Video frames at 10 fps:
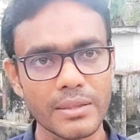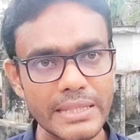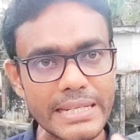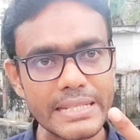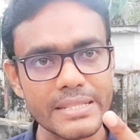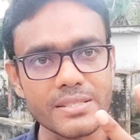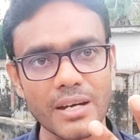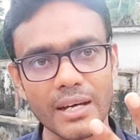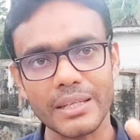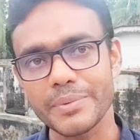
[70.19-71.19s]
তিনটি
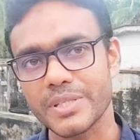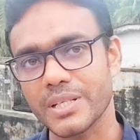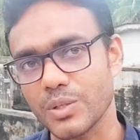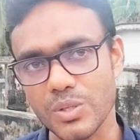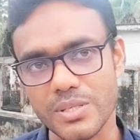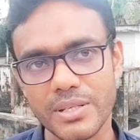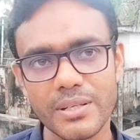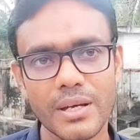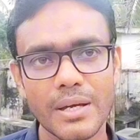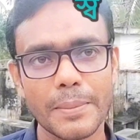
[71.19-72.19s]
জাত আবিষ্কার করেছেন
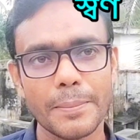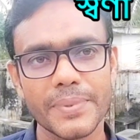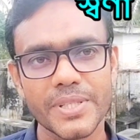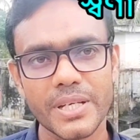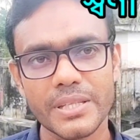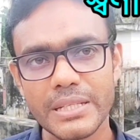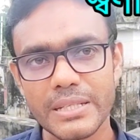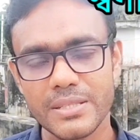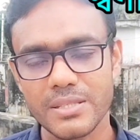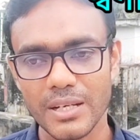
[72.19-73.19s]
সেই
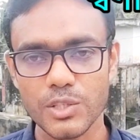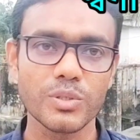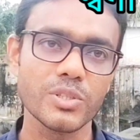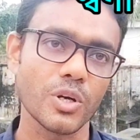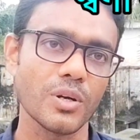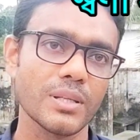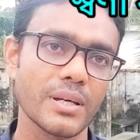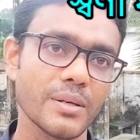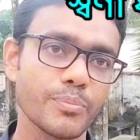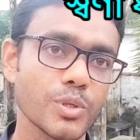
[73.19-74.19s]
তিনটি জাত যদি
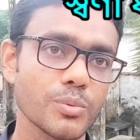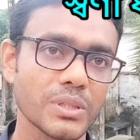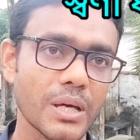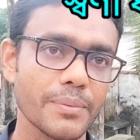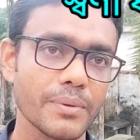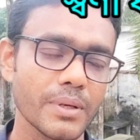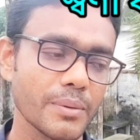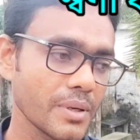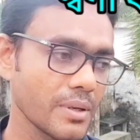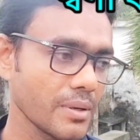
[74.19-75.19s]
স্বর্ণাধানের পরিবর্তে আমরা